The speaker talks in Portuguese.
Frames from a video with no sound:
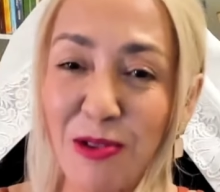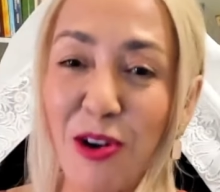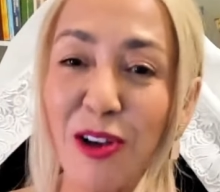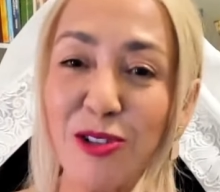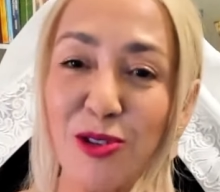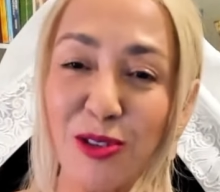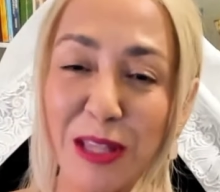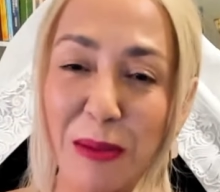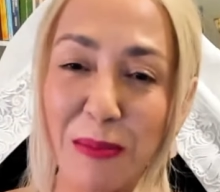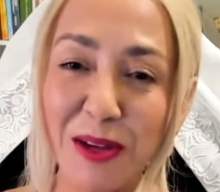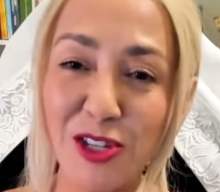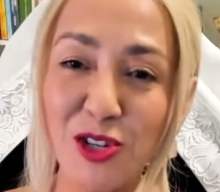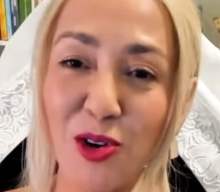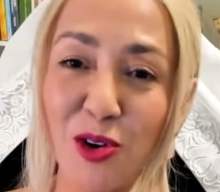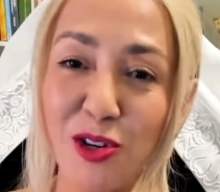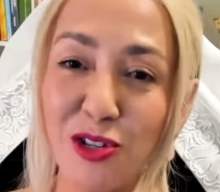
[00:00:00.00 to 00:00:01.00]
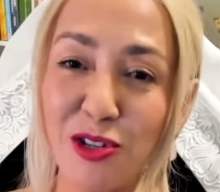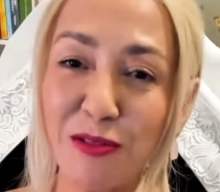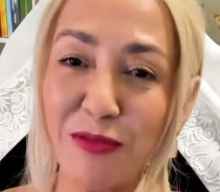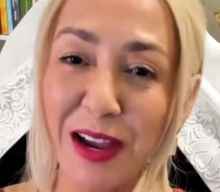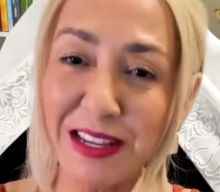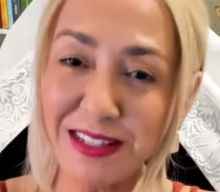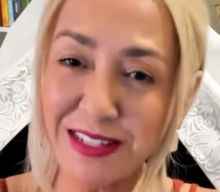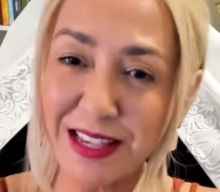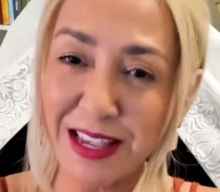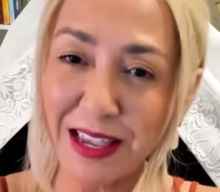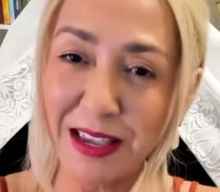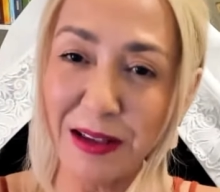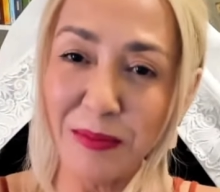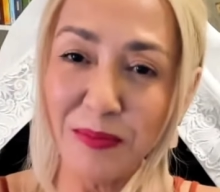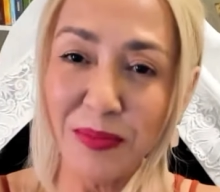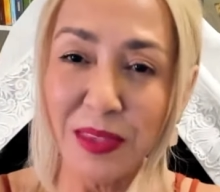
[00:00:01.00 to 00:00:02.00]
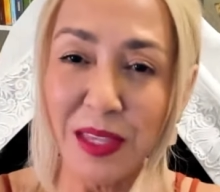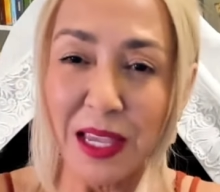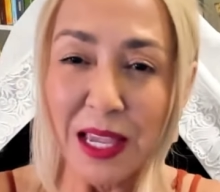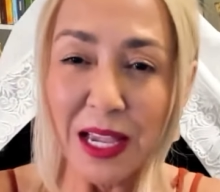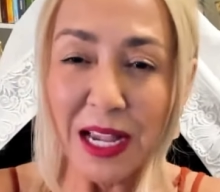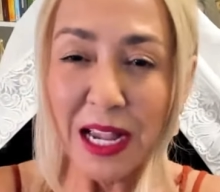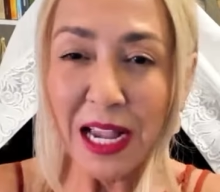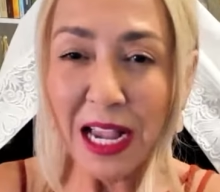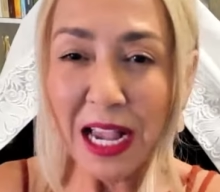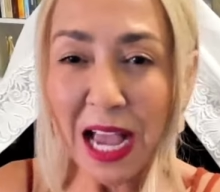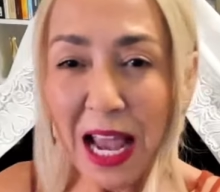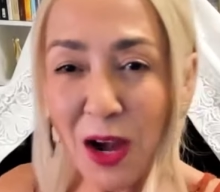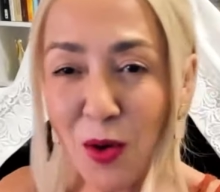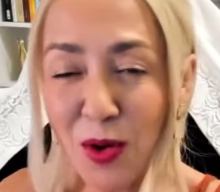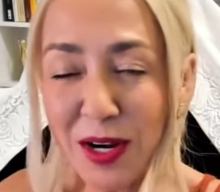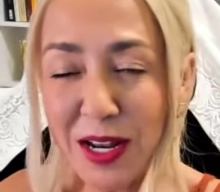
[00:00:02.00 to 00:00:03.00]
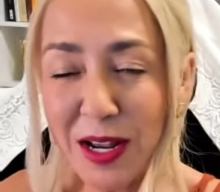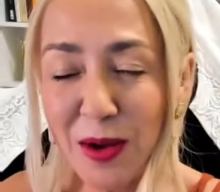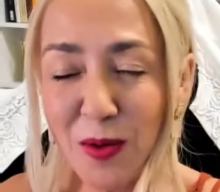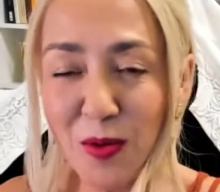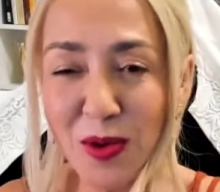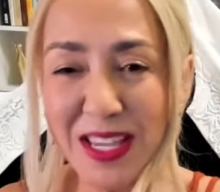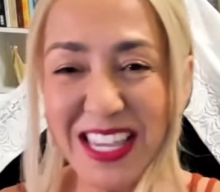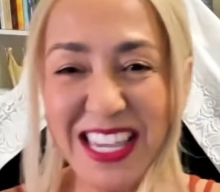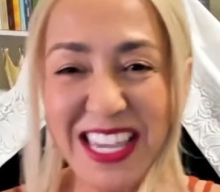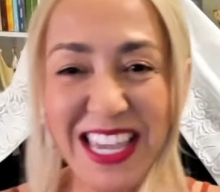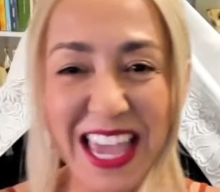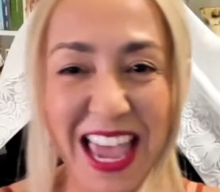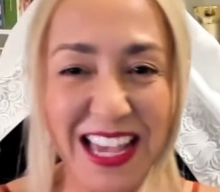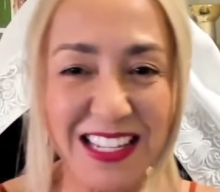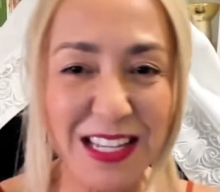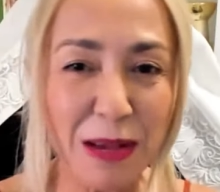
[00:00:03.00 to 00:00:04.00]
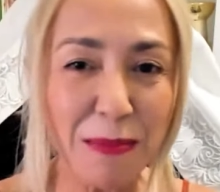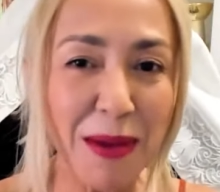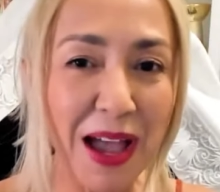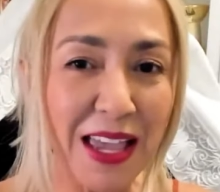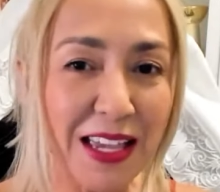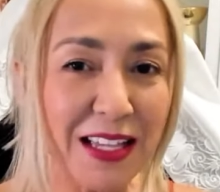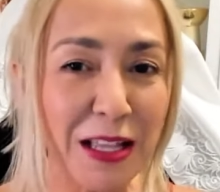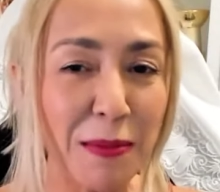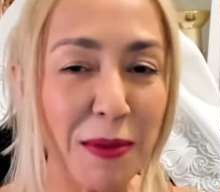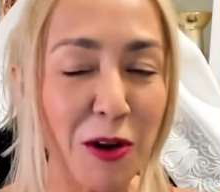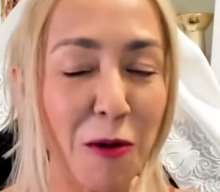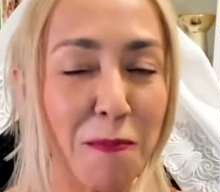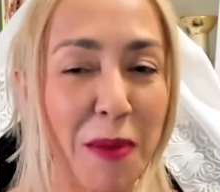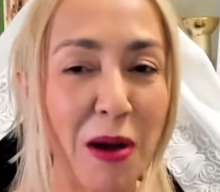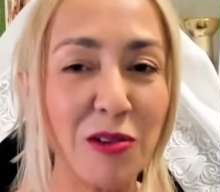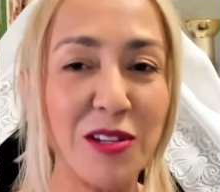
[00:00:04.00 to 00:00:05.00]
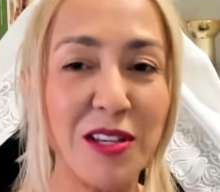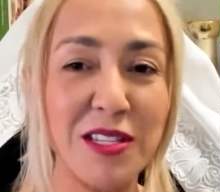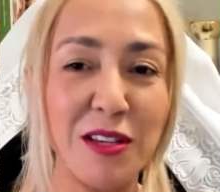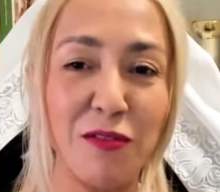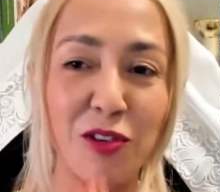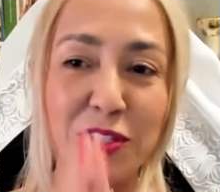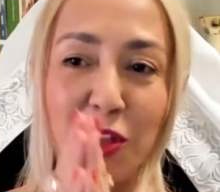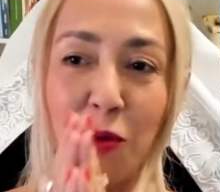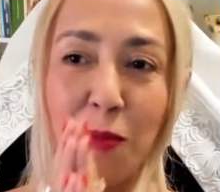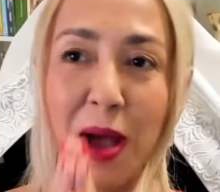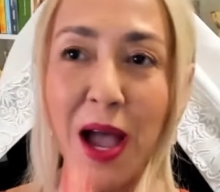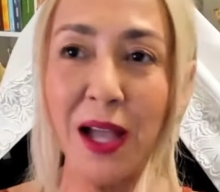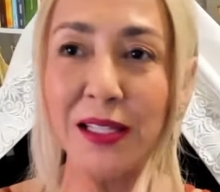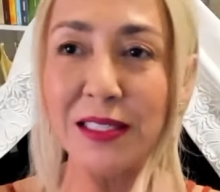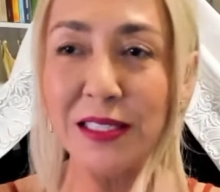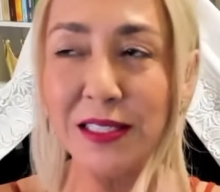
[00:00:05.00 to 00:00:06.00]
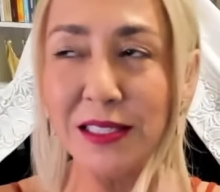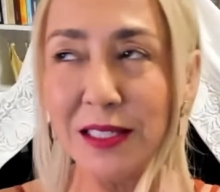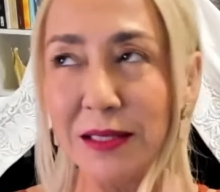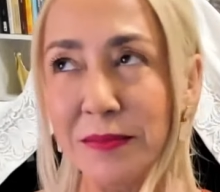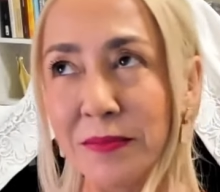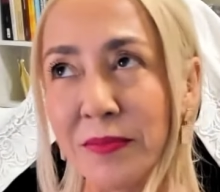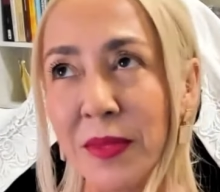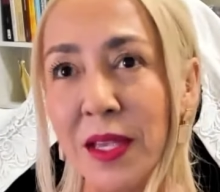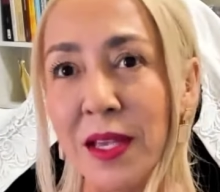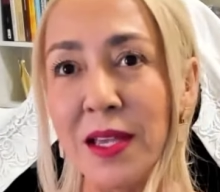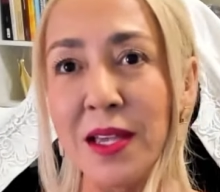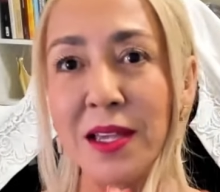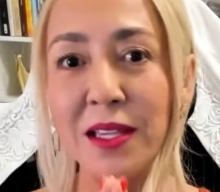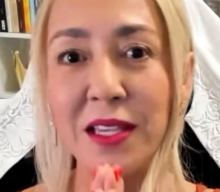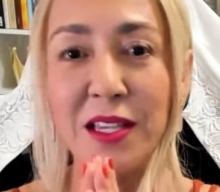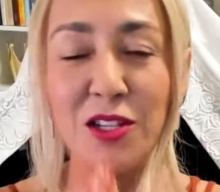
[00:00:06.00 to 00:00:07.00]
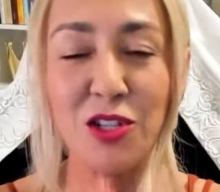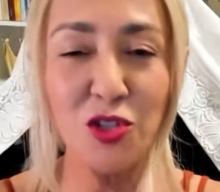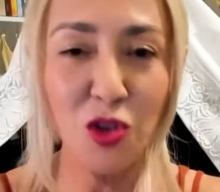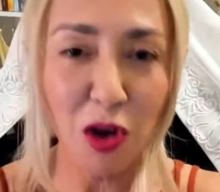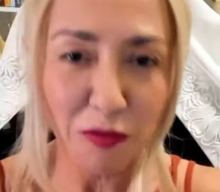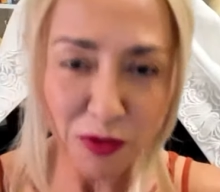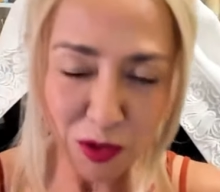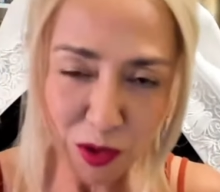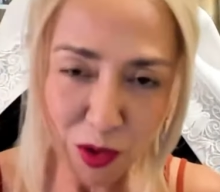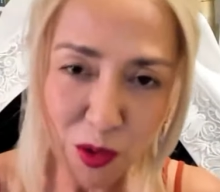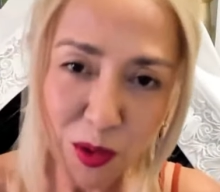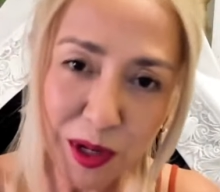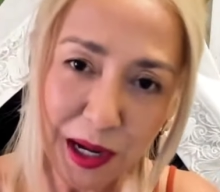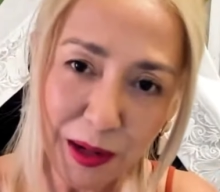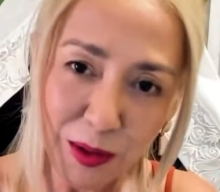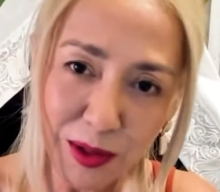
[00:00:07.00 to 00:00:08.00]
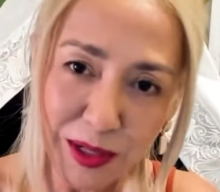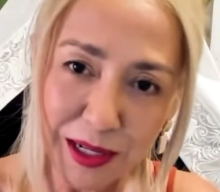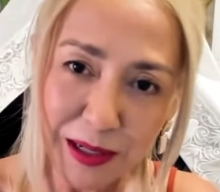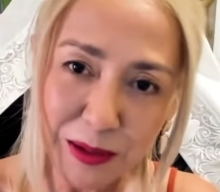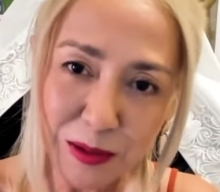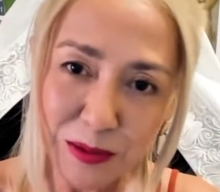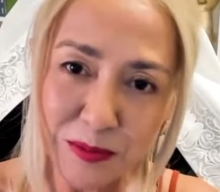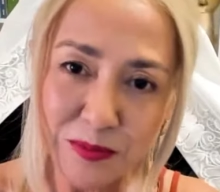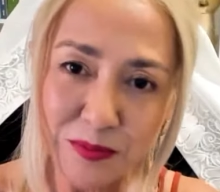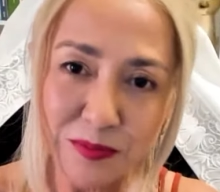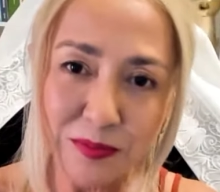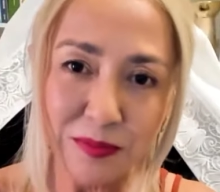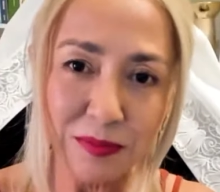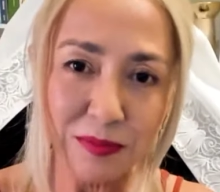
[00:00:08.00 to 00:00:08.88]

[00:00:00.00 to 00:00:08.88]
E o nosso tema de hoje vai ser calorão e essa barriga da menopausa. Se você é uma rainha que sofre com o calorão,